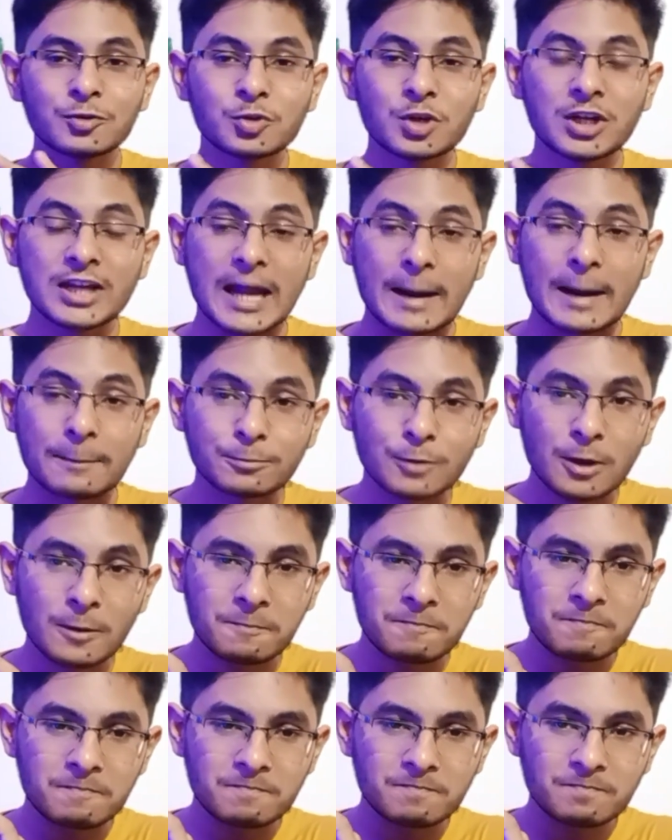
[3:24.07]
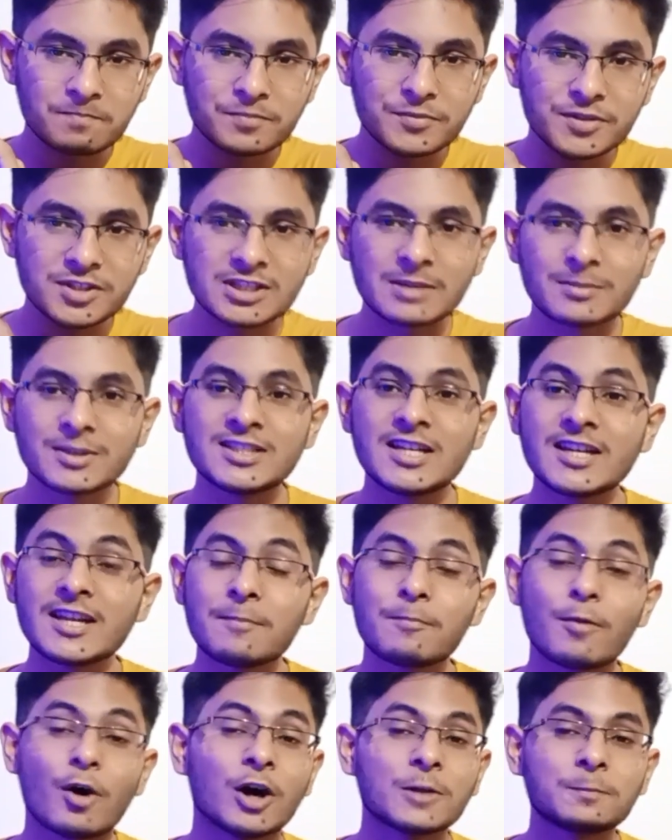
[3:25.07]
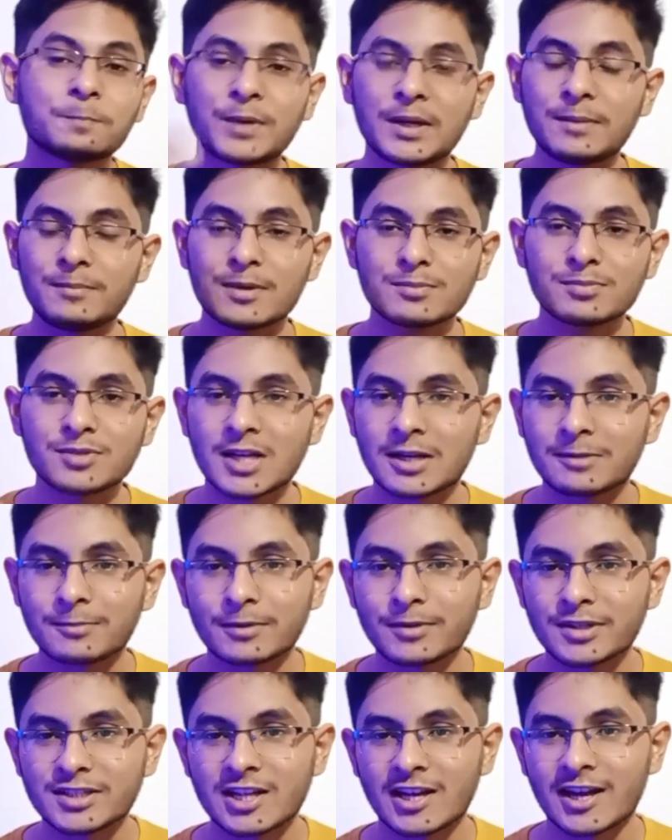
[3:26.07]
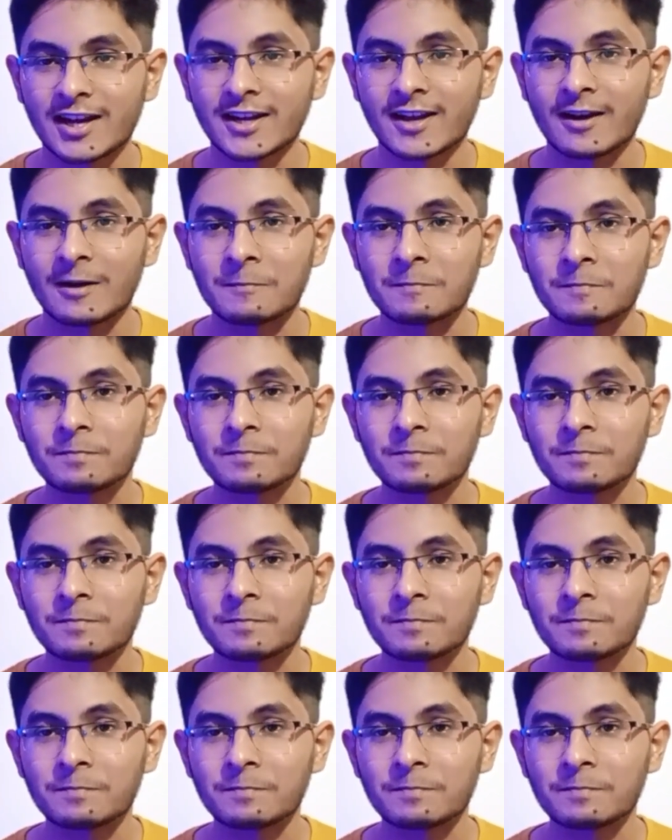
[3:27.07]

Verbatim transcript: तो ये लैपटॉप समझिए कि बहुत प्रीमियम सेगमेंट में चला गया